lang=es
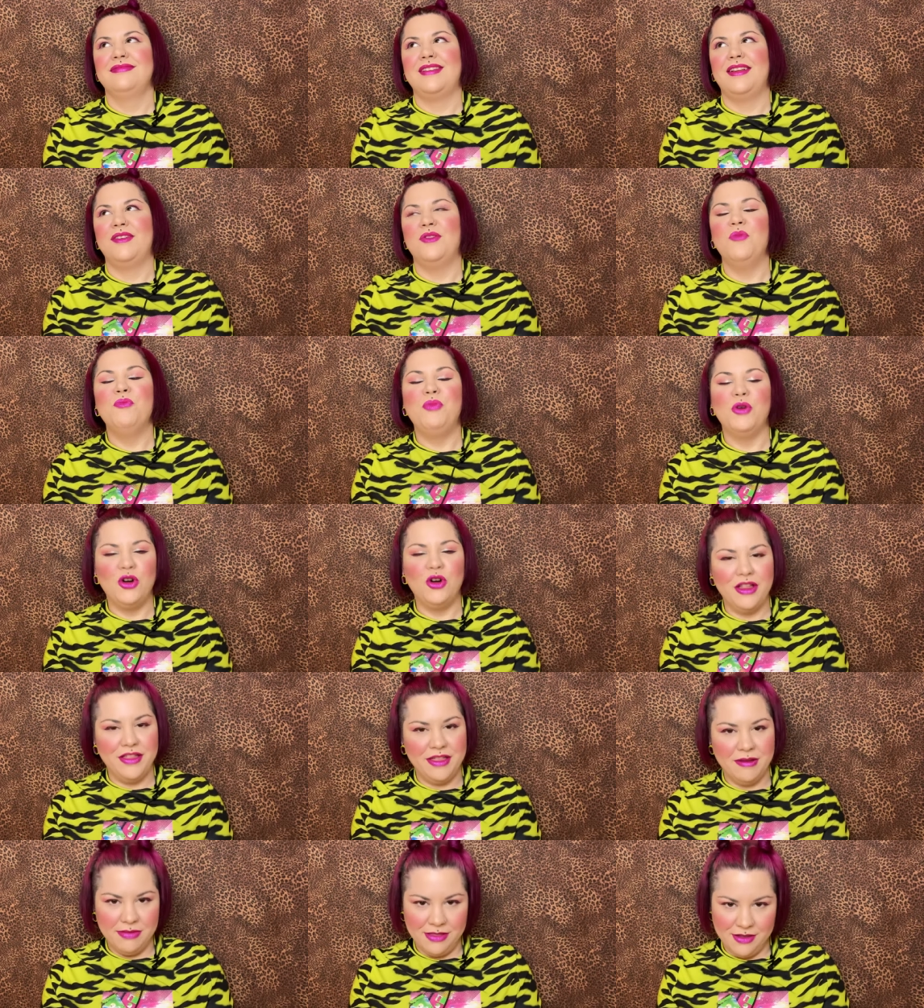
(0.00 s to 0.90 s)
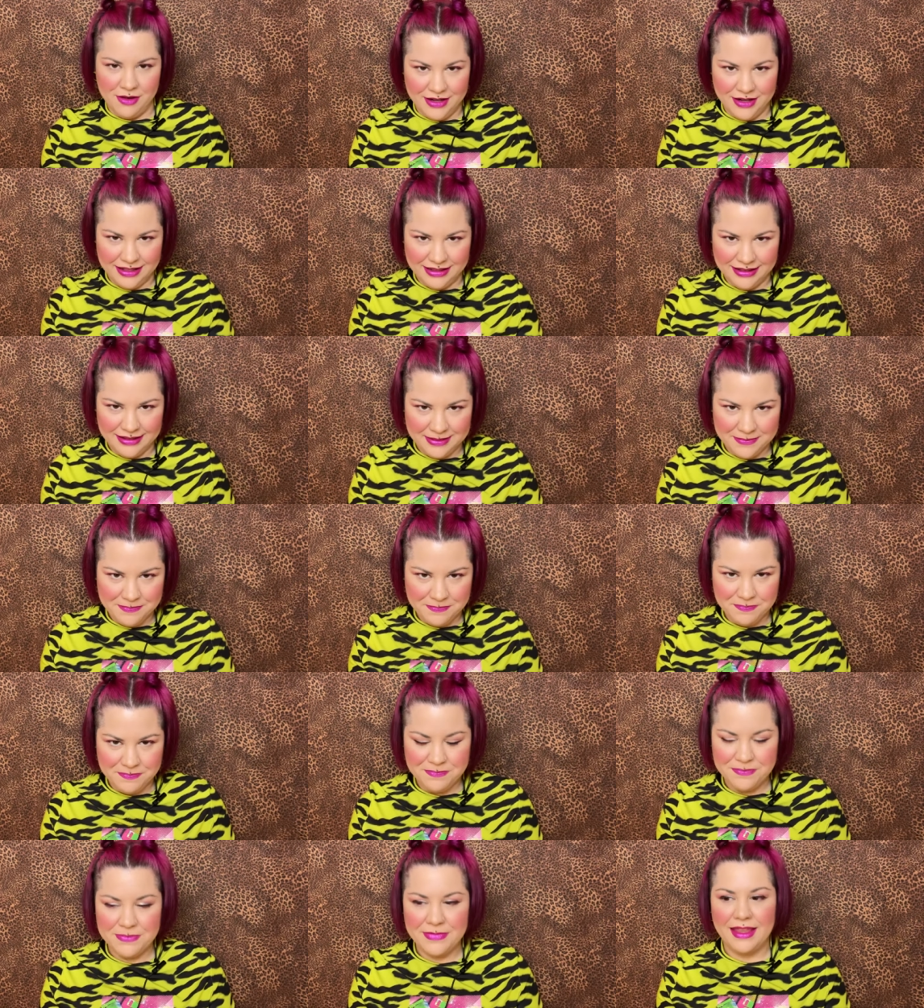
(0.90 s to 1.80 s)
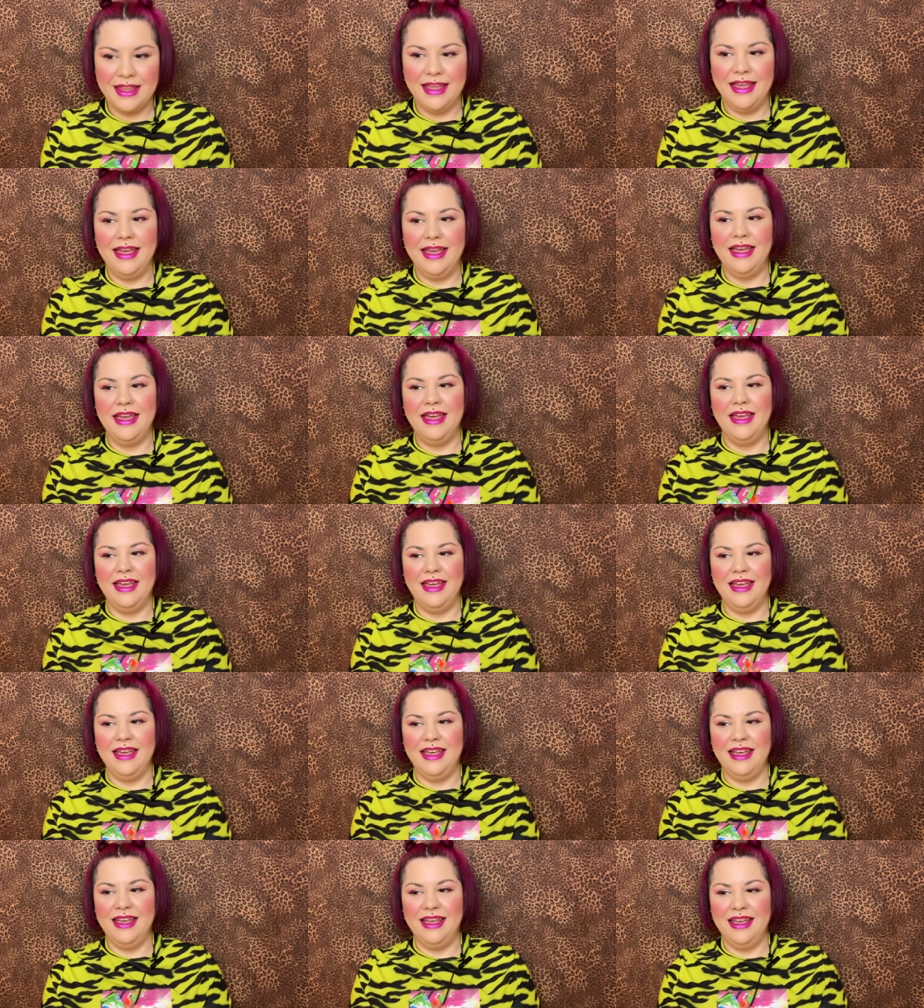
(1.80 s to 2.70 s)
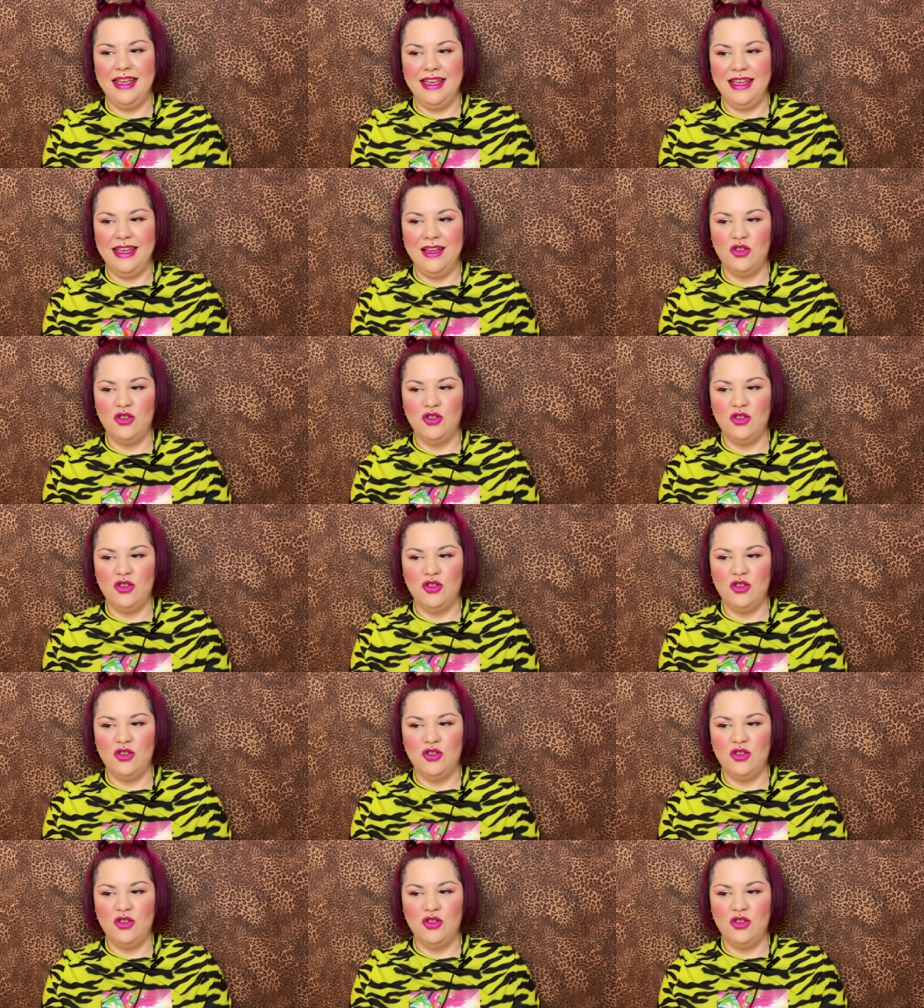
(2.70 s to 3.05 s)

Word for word: un poco decepcionante eh,